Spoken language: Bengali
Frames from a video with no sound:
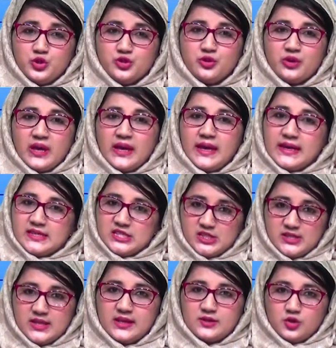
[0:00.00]
বৈঠকে এই
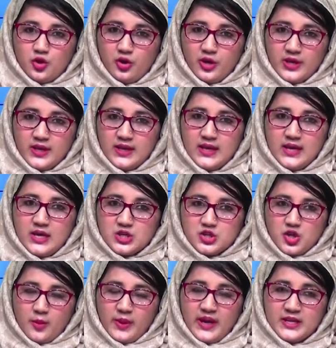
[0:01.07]
সিদ্ধান্ত হয়
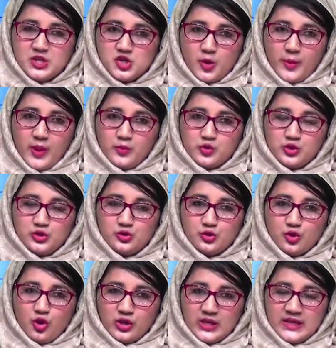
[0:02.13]
সভায় সভাপতিত্ব
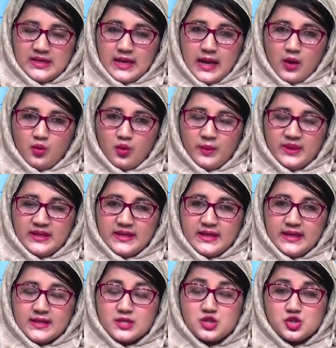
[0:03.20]
করেন আওয়ামী
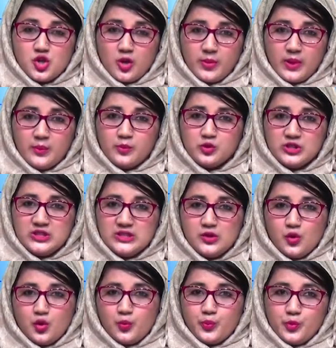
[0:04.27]
লীগের সভাপতি
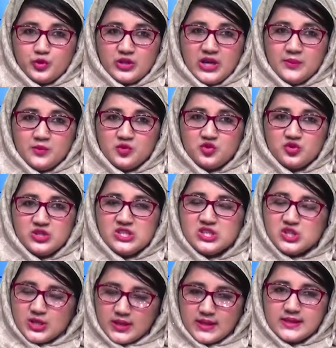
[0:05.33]
ও প্রধানমন্ত্রী
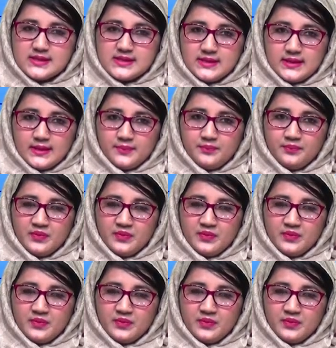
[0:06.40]
শেখ হাসিনা